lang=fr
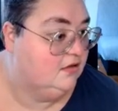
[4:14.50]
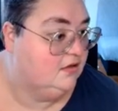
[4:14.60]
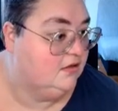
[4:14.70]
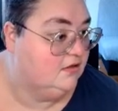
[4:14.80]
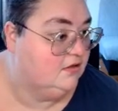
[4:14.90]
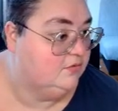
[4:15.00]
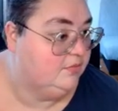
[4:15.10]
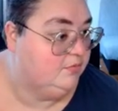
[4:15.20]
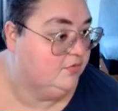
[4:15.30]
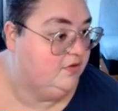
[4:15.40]
on
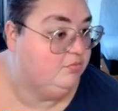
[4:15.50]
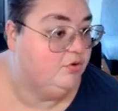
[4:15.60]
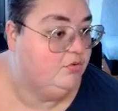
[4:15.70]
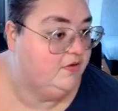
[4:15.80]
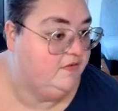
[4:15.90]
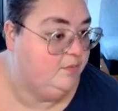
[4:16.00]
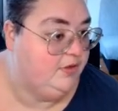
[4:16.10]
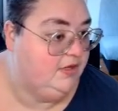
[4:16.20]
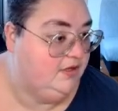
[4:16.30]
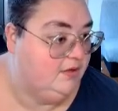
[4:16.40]
m'a demandé pourquoi
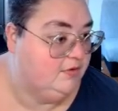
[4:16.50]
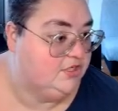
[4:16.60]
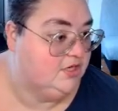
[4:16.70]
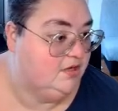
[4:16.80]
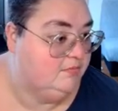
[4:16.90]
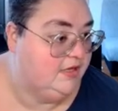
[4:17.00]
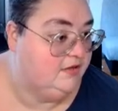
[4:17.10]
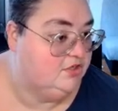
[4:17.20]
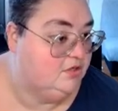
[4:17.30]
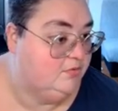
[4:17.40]
atypique et machin, bah
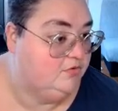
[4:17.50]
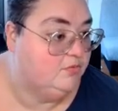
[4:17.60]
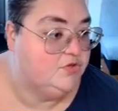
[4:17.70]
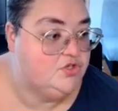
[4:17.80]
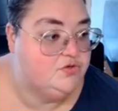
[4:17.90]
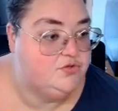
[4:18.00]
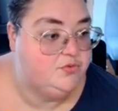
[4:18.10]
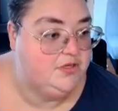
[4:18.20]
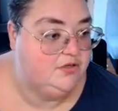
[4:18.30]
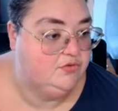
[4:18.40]
déjà parce que moi je le
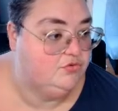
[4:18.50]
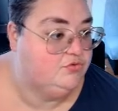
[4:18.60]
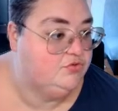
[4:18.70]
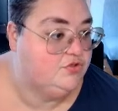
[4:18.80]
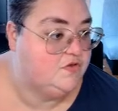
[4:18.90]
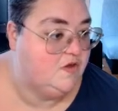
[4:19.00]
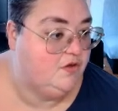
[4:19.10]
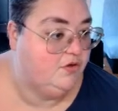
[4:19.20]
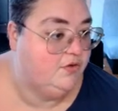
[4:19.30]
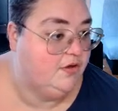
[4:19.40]
suis et que du coup je sais
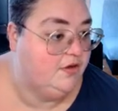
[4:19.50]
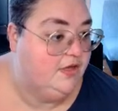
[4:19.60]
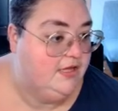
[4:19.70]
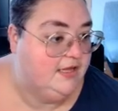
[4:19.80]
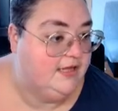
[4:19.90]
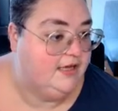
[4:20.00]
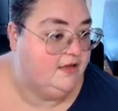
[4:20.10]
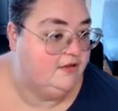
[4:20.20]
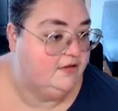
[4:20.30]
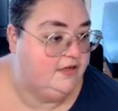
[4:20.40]
que
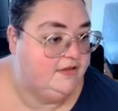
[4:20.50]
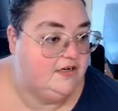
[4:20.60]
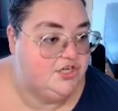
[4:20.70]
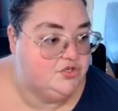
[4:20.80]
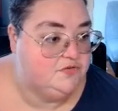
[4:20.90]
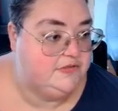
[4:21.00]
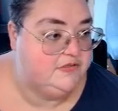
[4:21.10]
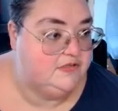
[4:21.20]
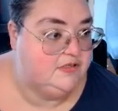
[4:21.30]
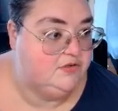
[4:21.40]
aider les gens
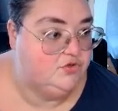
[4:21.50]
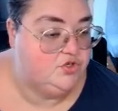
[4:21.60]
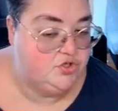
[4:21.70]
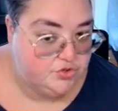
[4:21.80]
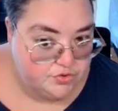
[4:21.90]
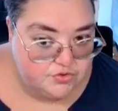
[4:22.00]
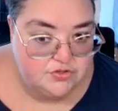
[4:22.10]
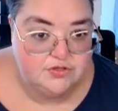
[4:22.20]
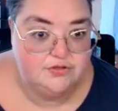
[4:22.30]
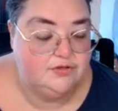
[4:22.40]
c'est une
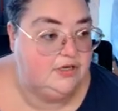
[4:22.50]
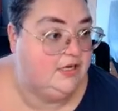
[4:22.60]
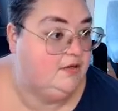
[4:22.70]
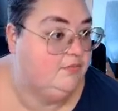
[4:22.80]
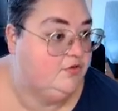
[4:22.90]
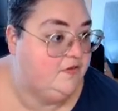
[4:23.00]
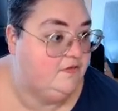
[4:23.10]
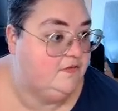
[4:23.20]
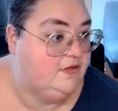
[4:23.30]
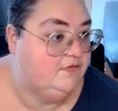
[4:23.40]
chose, les
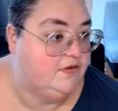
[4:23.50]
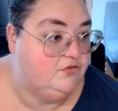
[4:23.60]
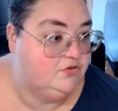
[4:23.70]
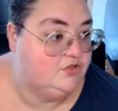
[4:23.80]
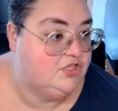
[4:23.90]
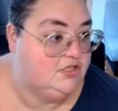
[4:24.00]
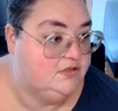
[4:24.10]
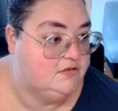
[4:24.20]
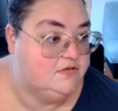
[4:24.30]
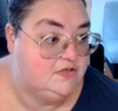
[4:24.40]
motiver, faire du
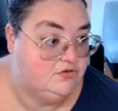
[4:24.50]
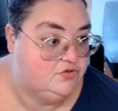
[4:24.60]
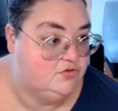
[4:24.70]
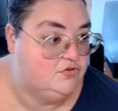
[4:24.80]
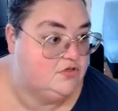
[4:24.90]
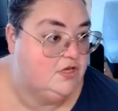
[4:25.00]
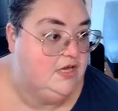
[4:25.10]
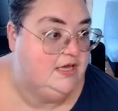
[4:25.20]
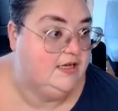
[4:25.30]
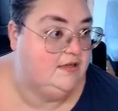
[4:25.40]
coaching c'est une chose,
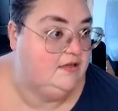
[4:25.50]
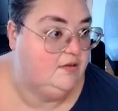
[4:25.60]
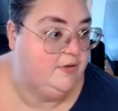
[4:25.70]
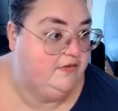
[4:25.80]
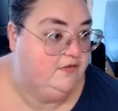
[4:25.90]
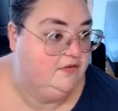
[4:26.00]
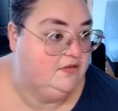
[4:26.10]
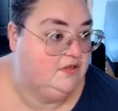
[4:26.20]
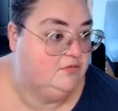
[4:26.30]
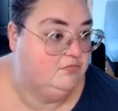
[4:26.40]
aider des personnes
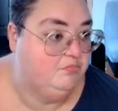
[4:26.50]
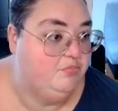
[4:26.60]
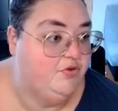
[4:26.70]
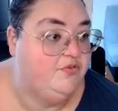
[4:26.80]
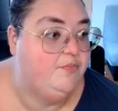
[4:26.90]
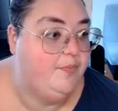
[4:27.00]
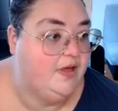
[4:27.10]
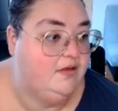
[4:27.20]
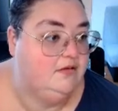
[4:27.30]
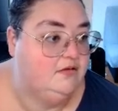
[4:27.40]
qui ne peuvent
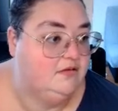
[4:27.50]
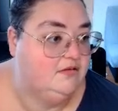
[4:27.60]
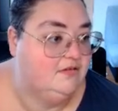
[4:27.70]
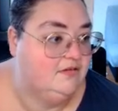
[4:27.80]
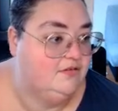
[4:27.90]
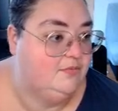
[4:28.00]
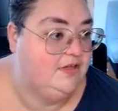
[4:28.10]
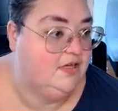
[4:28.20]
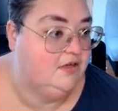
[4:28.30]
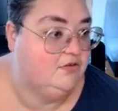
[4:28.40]
pas euh, de
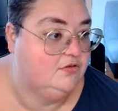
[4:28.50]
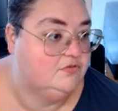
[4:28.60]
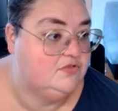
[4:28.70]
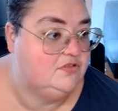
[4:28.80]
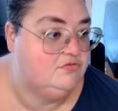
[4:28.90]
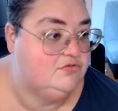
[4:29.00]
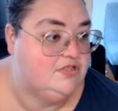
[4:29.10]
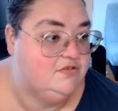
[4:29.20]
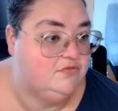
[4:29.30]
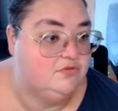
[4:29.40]
manière euh,
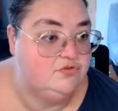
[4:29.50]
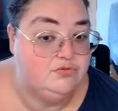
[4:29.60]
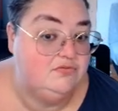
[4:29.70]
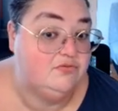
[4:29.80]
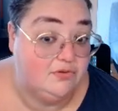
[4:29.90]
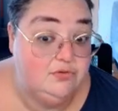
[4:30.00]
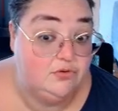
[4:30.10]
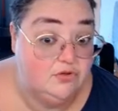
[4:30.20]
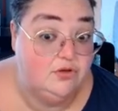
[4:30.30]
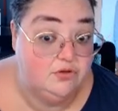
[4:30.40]
constitutive euh, suivre
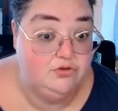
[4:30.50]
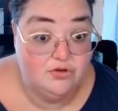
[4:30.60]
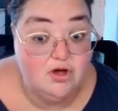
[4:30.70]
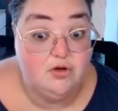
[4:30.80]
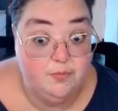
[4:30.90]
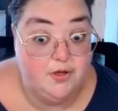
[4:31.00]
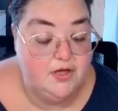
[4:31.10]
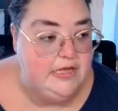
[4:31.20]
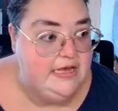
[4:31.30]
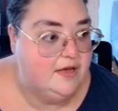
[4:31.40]
une norme
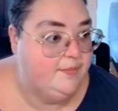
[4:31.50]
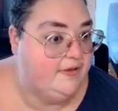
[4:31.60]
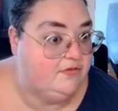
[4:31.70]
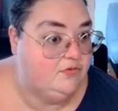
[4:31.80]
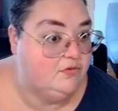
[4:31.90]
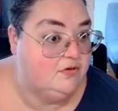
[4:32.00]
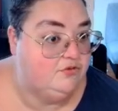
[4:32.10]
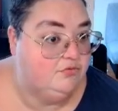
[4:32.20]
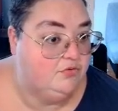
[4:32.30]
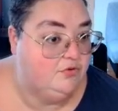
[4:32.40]
parce qu'elles
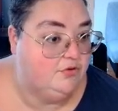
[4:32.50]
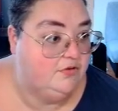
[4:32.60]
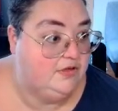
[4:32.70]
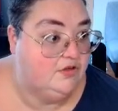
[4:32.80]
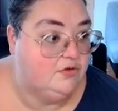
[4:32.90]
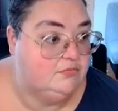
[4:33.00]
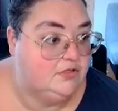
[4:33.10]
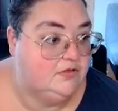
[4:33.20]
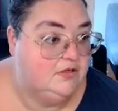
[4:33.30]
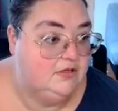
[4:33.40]
sont en dehors des normes,
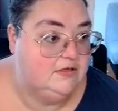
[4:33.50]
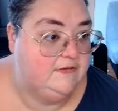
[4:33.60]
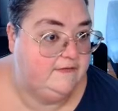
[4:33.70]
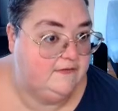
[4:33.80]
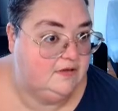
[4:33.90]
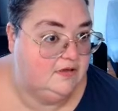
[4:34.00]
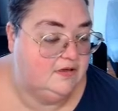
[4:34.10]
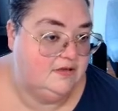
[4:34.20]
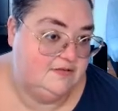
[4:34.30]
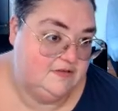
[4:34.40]

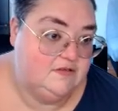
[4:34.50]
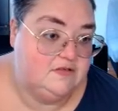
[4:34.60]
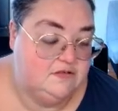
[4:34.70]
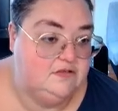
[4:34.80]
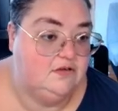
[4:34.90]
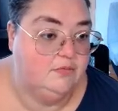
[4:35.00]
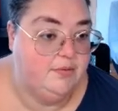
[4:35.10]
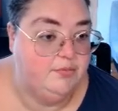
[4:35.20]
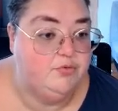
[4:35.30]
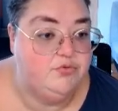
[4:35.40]
ça, nécessite quand même
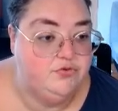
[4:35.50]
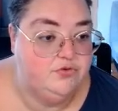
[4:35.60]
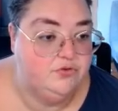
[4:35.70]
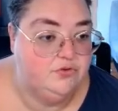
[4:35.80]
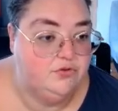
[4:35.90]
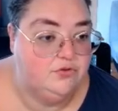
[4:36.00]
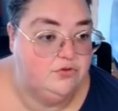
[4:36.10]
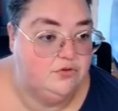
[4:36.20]
un peu plus de...